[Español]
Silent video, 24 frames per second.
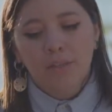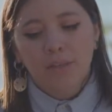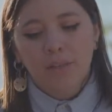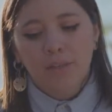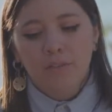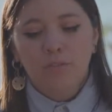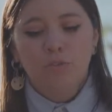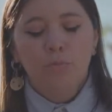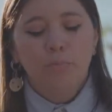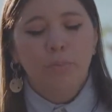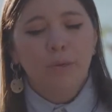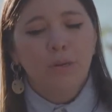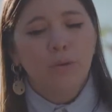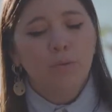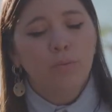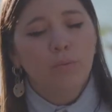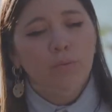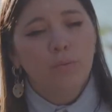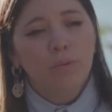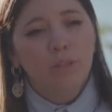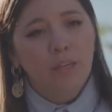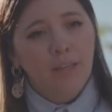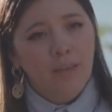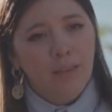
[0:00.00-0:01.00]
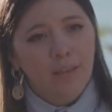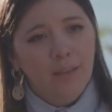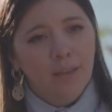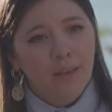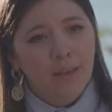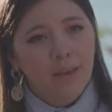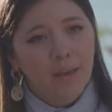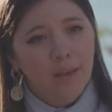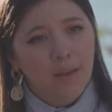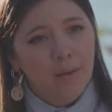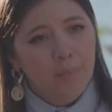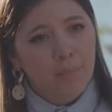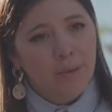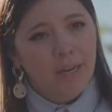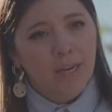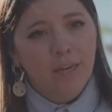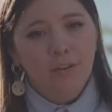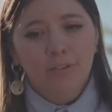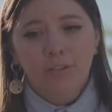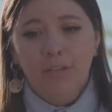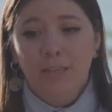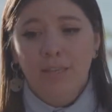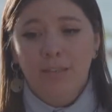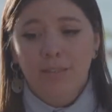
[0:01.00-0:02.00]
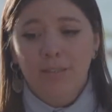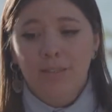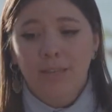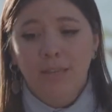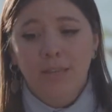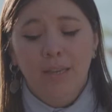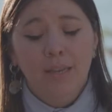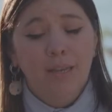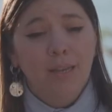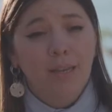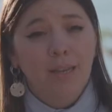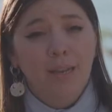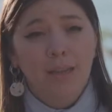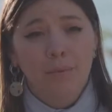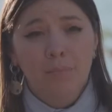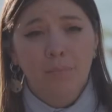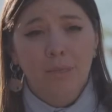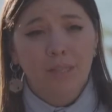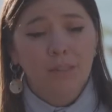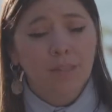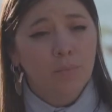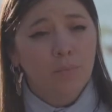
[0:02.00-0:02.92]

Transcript: súper nutrida para lo que es el ambiente